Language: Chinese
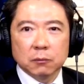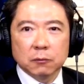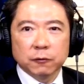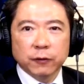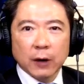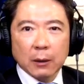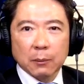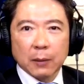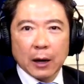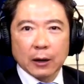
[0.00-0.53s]

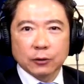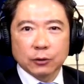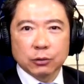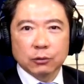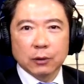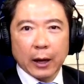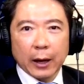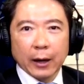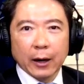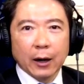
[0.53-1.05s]
放马
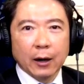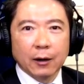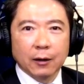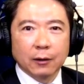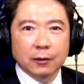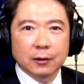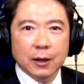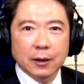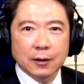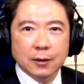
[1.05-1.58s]
出来了
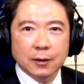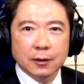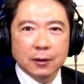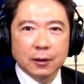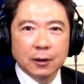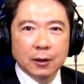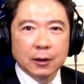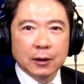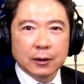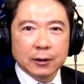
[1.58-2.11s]
哈，但是
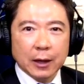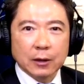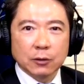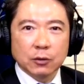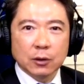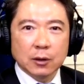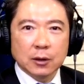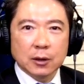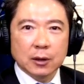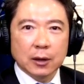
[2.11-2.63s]
呢，感
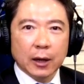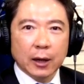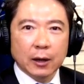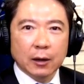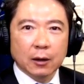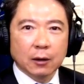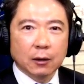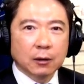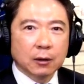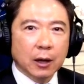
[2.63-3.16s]
觉起来
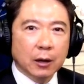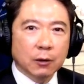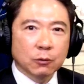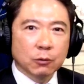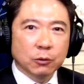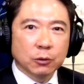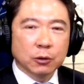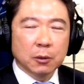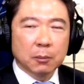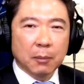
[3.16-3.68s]
啊，韩
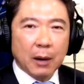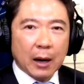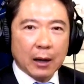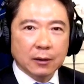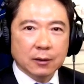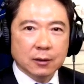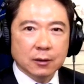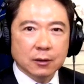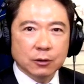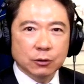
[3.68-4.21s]
国瑜的马
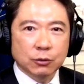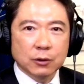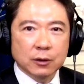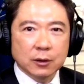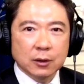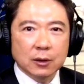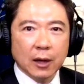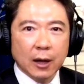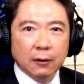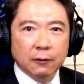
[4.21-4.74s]
是蓄
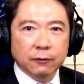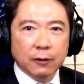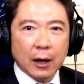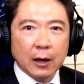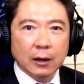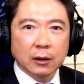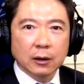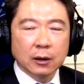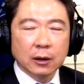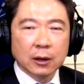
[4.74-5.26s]
势待
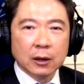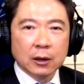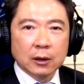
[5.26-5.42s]
发的。